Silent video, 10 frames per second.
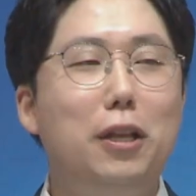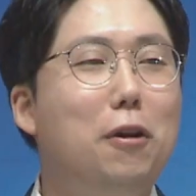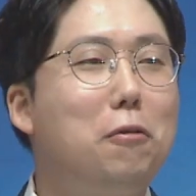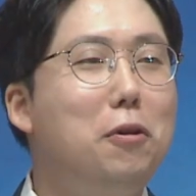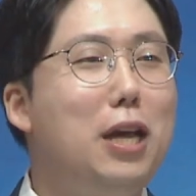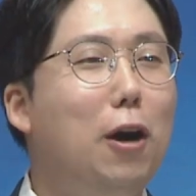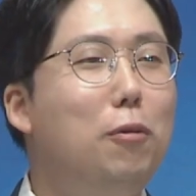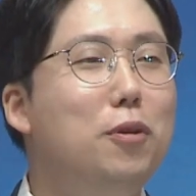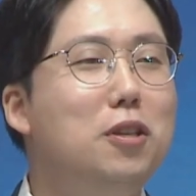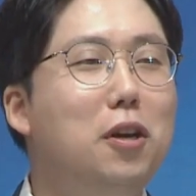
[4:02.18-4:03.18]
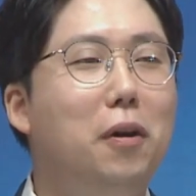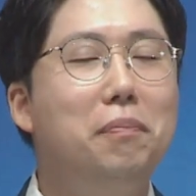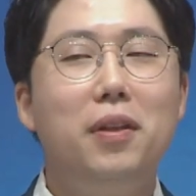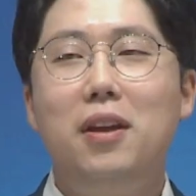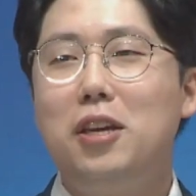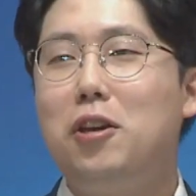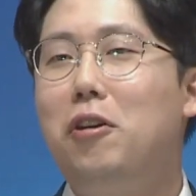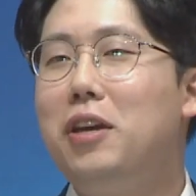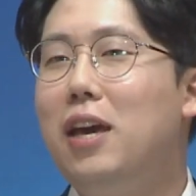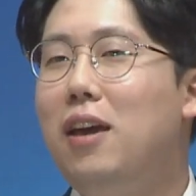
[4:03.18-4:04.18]
되었고 이 야곱은요
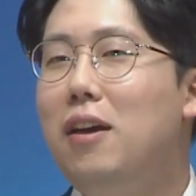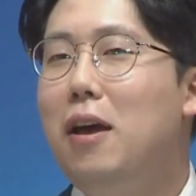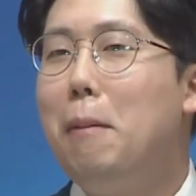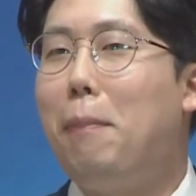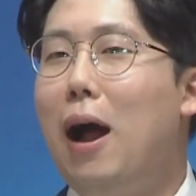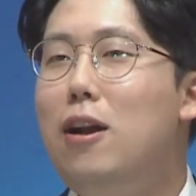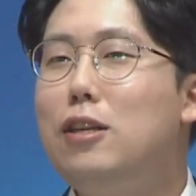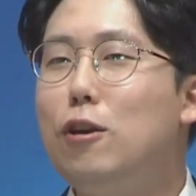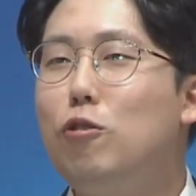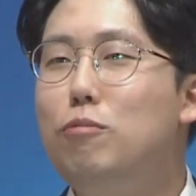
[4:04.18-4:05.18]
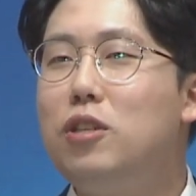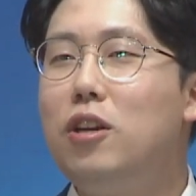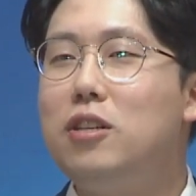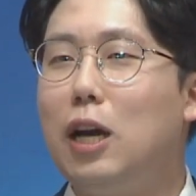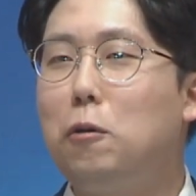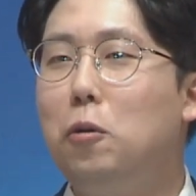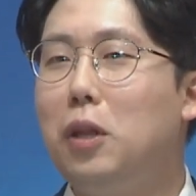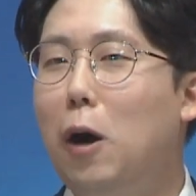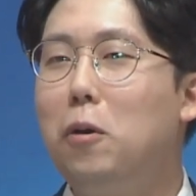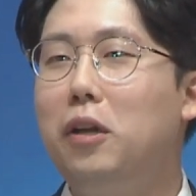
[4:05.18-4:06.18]
형의 발 뒤꿈치를 잡고
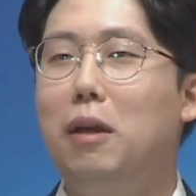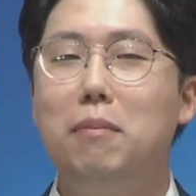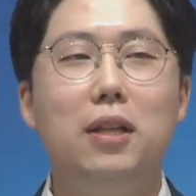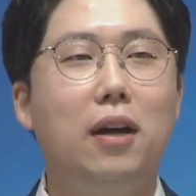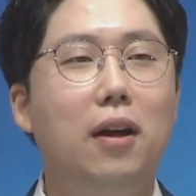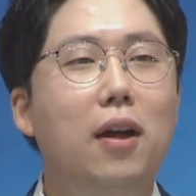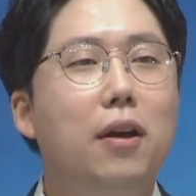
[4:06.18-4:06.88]
나오게 됩니다.